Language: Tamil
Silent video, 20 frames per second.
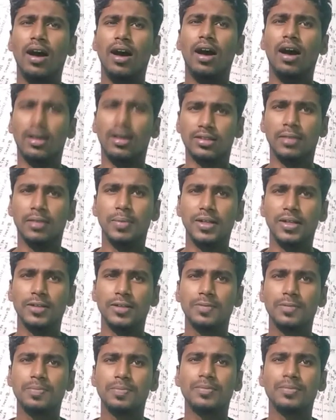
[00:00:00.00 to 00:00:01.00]
அசம்பிள்
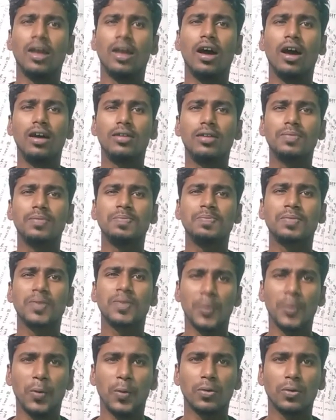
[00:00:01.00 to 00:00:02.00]
நான்
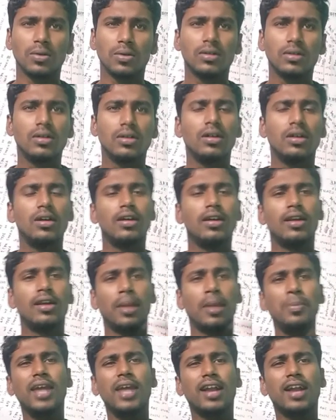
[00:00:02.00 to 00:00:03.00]

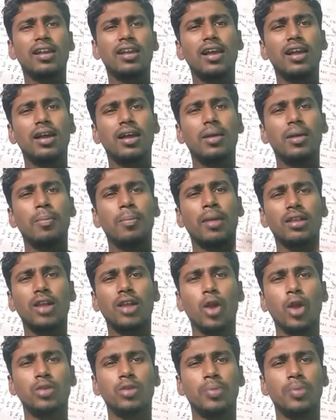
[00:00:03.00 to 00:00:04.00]
கோகுல் ஆடுங்க
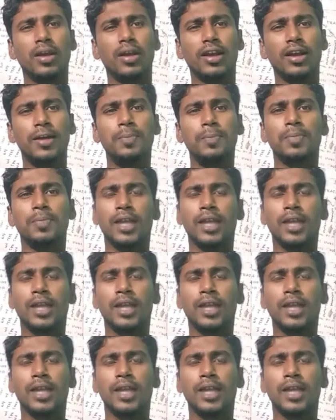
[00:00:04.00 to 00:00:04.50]
பணத்தை லாஸ் பண்ணுங்க